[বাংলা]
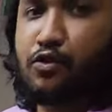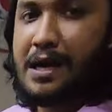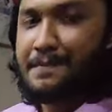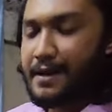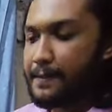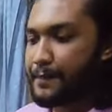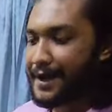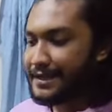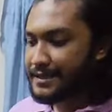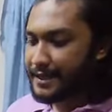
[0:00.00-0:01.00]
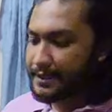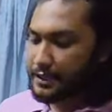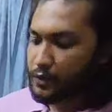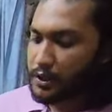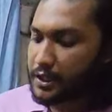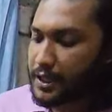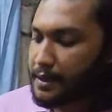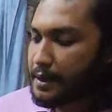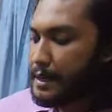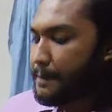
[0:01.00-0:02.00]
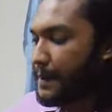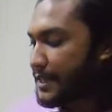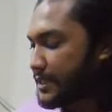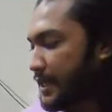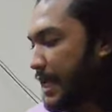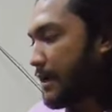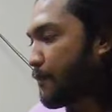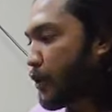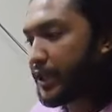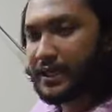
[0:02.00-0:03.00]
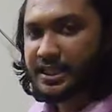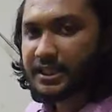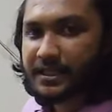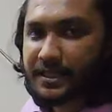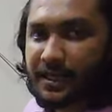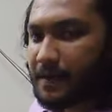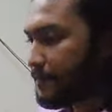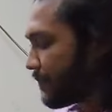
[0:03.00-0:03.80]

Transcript: কিন্তু আমরা প্রাইস রেখেছি হচ্ছে পাঁচ লাখ পঁয়তাল্লিশ হাজার টাকা